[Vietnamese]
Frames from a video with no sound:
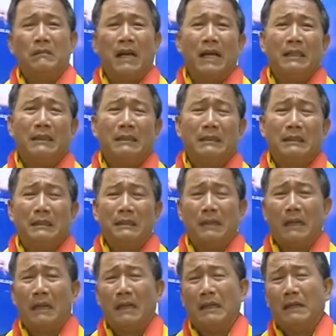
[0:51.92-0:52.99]
khoảng
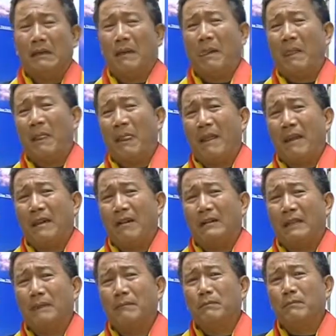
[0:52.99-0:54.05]
một
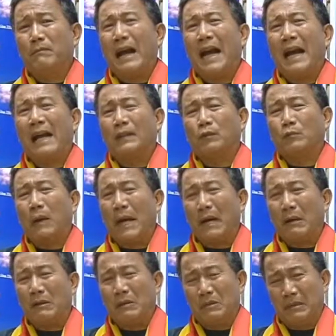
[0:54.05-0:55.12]
trăm ba chục
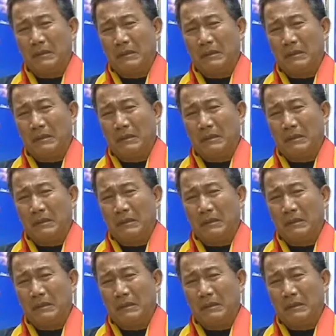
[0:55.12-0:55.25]
phao